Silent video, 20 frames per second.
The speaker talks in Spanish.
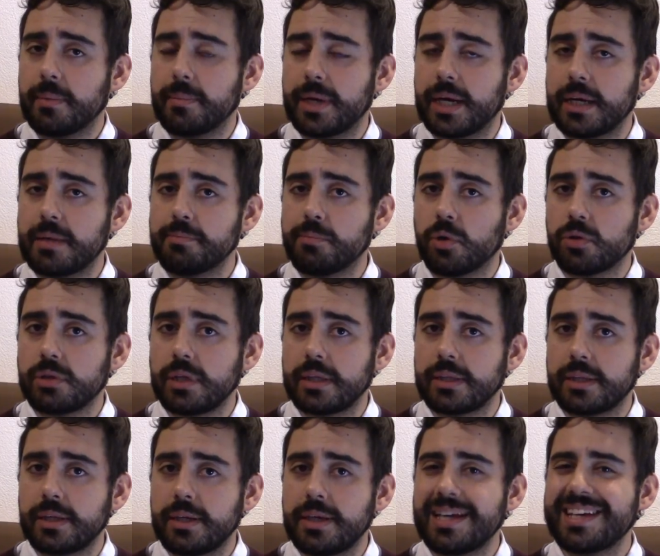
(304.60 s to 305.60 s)
de manera
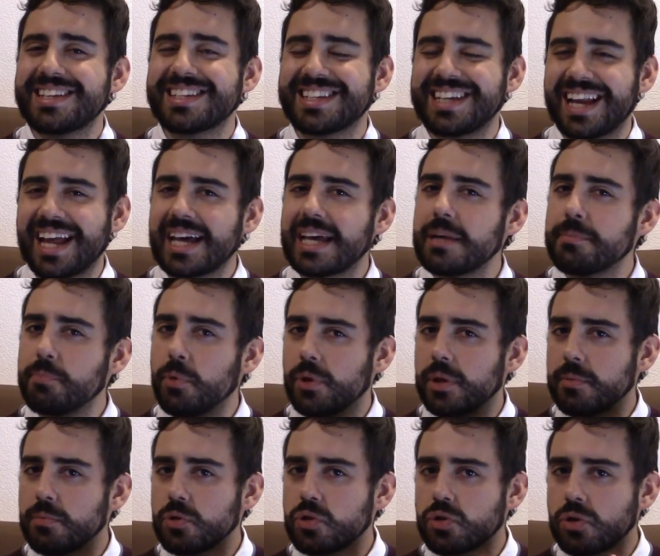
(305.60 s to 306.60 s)
importante, será que
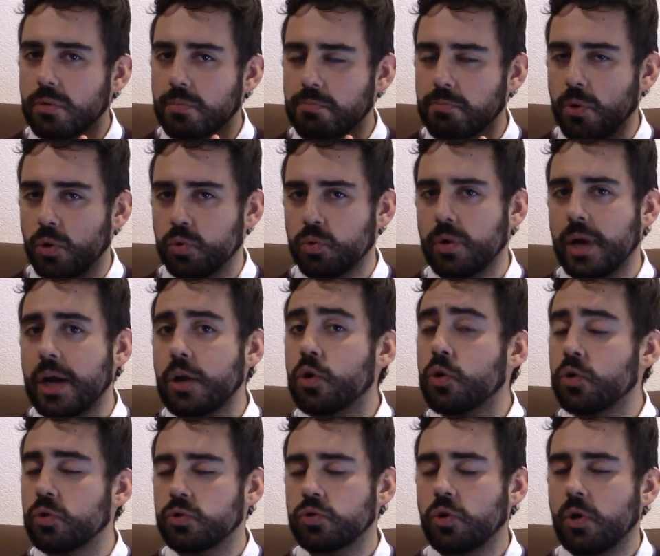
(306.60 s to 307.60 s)
podemos modular o
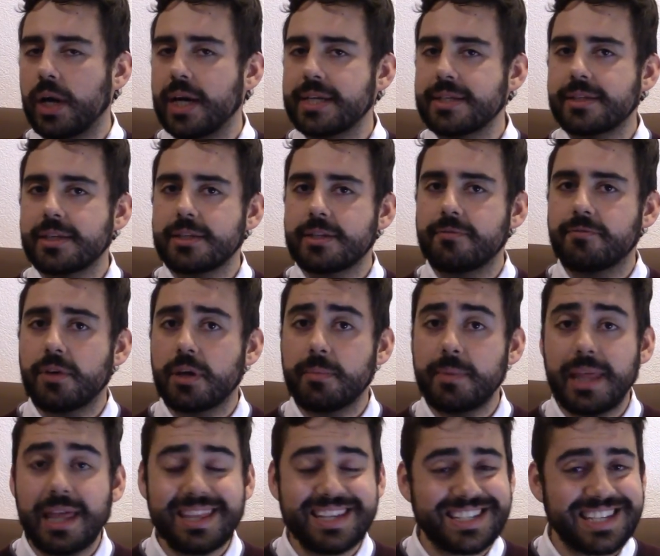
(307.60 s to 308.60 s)
controlar estas
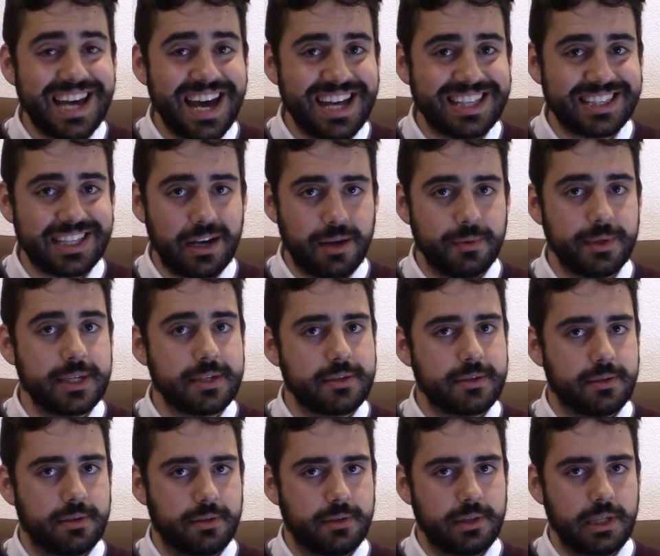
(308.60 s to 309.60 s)
enfermedades a
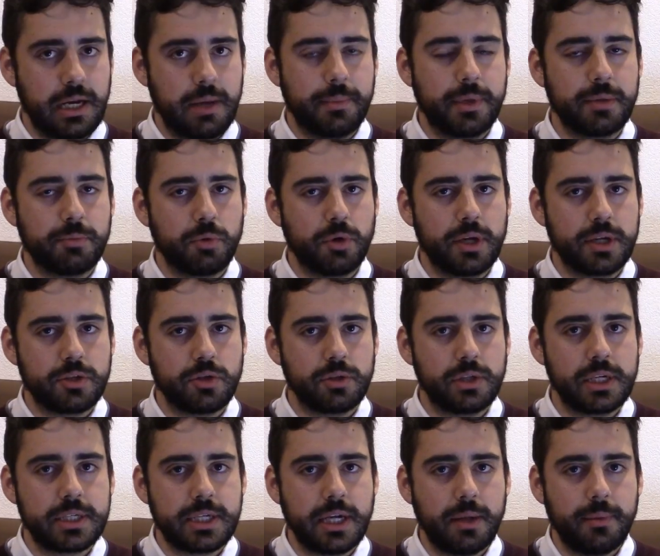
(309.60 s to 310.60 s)
través de la manipulación
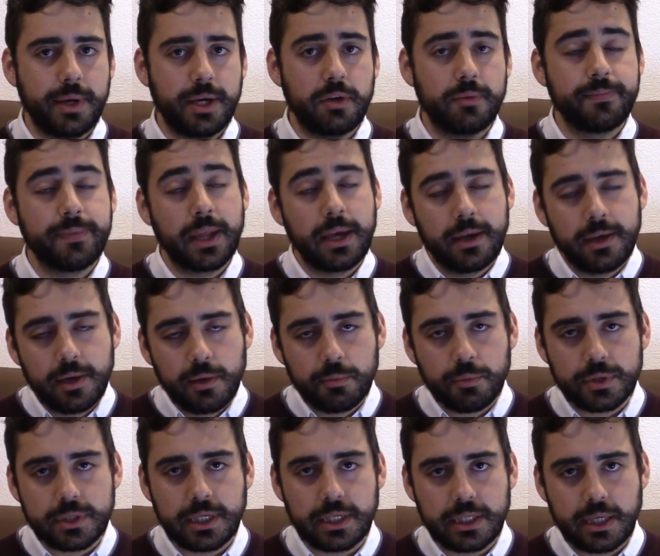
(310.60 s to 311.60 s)
del cerebelo,
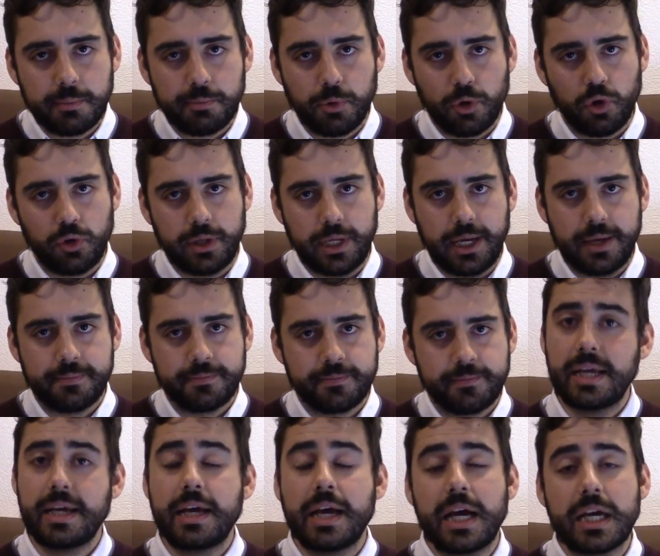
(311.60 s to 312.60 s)
pues el tiempo lo dirá.
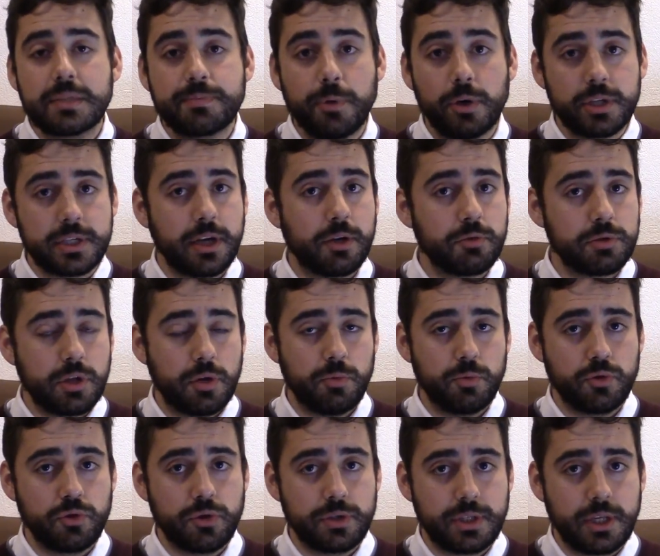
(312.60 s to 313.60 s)
Espero les haya gustado
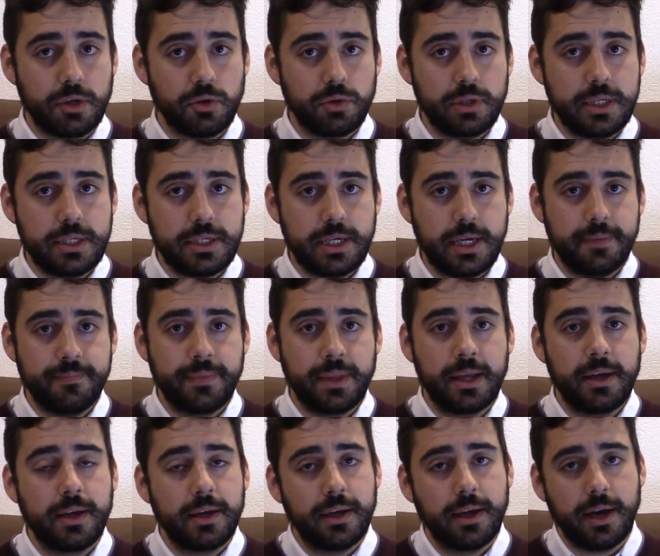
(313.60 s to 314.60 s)
mucho esta noticia.
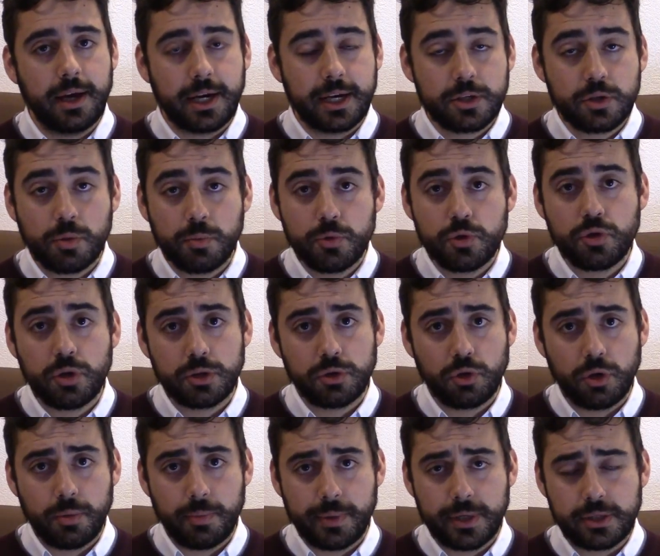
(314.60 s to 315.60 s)
Le agradezco mucho a
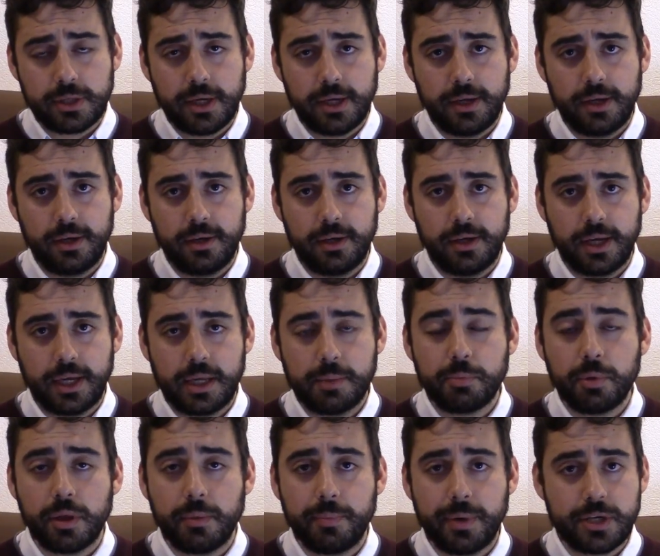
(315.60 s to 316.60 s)
todo el, el,
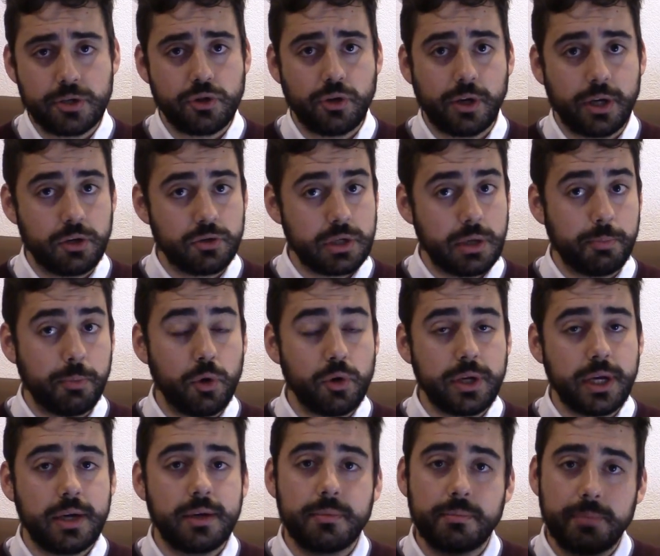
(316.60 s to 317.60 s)
equipo de Patreon que nos
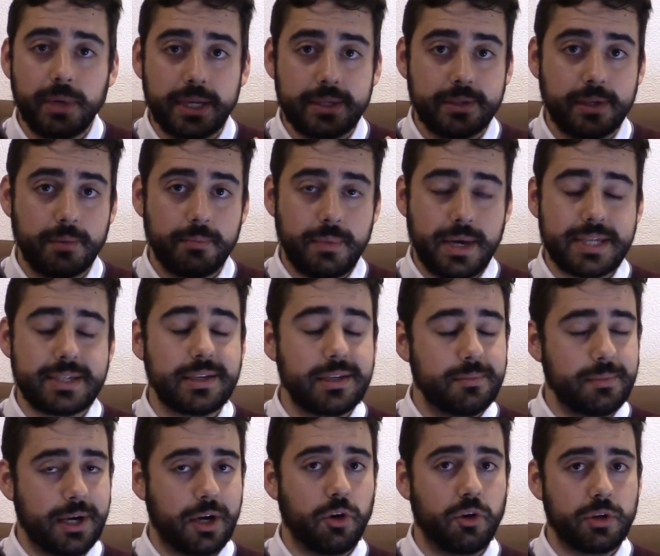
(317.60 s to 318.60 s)
apoya para hacer más y
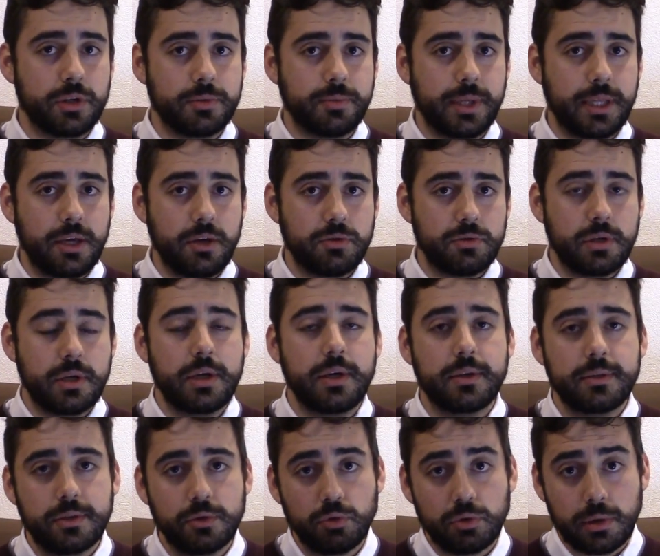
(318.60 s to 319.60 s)
mejores videos.
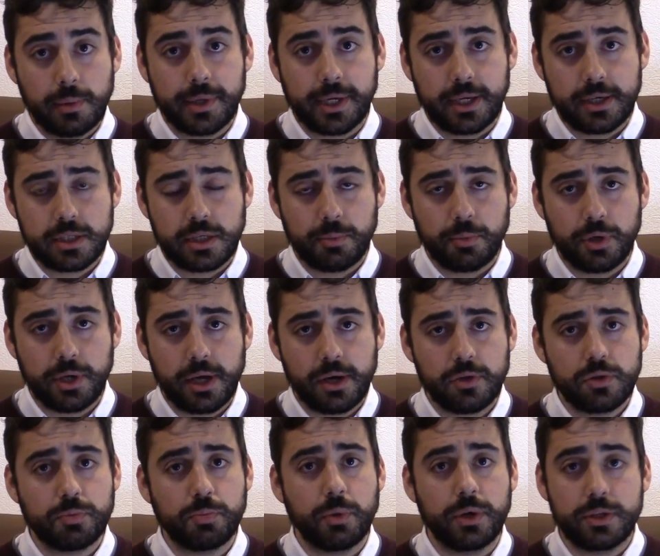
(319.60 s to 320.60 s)
Si tú también quieres
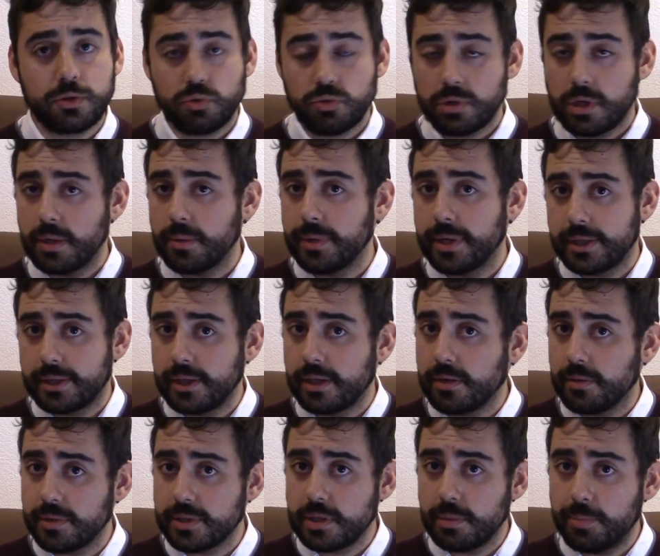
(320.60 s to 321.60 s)
apoyarnos, puedes suscribirte a
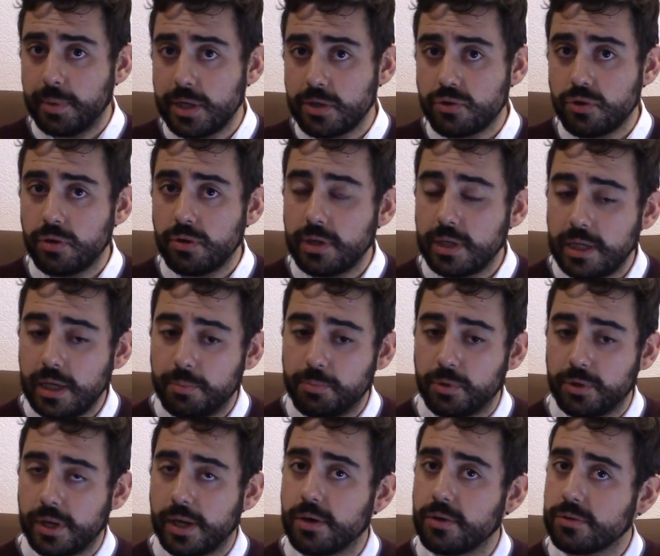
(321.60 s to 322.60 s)
través de Patreon y
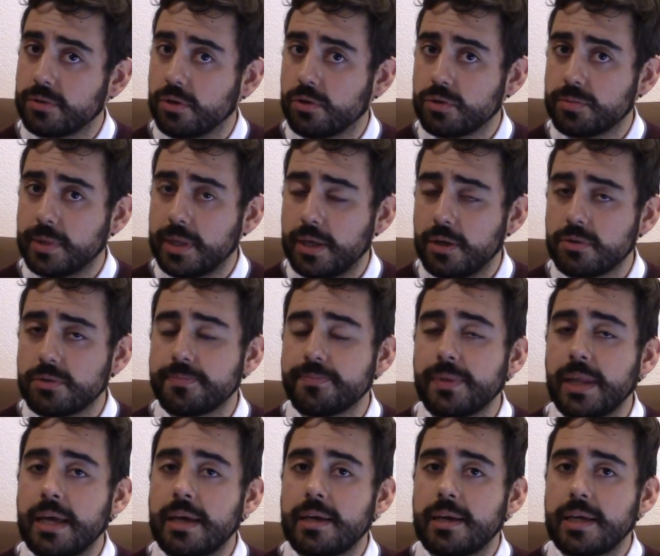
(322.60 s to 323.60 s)
apoyarnos en los videos.
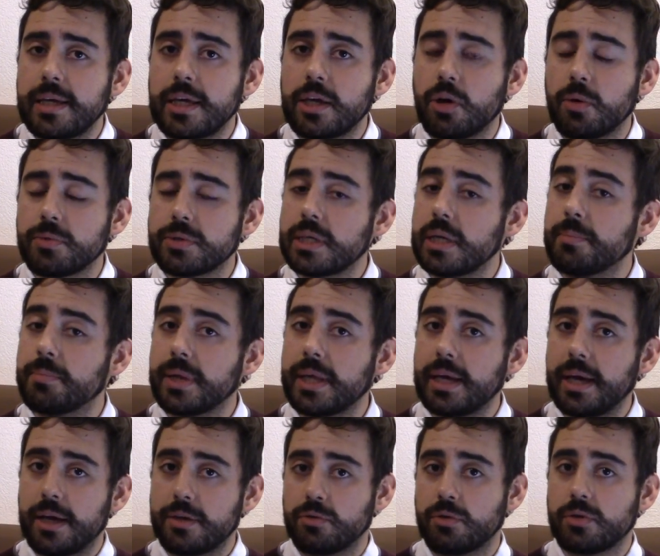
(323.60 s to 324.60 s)
Y como
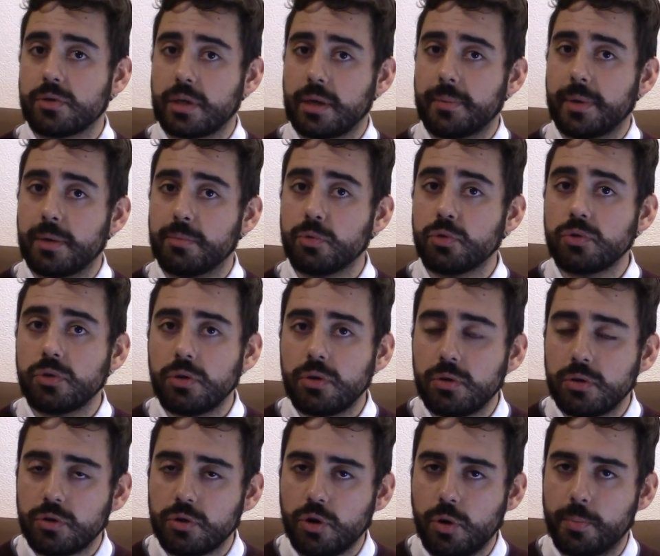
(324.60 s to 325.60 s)
siempre, ayúdenos a cambiar el
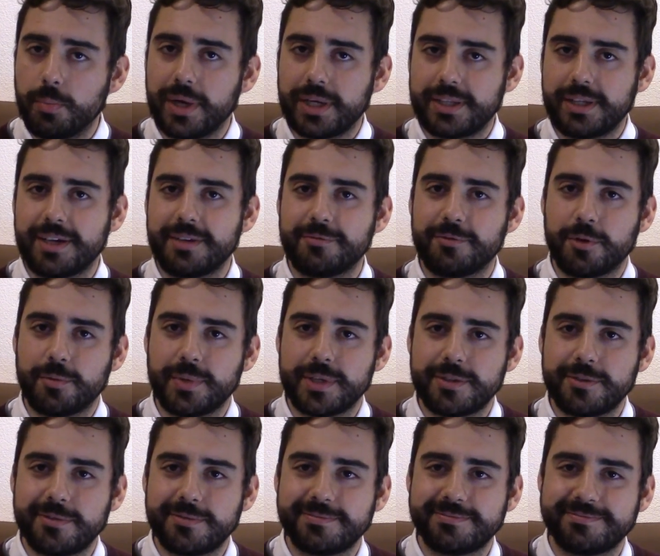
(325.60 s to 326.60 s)
mundo, compartan la
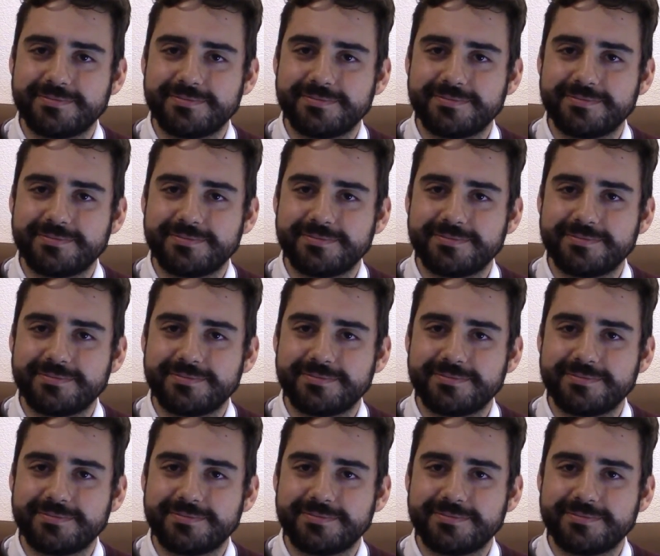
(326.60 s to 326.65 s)
información.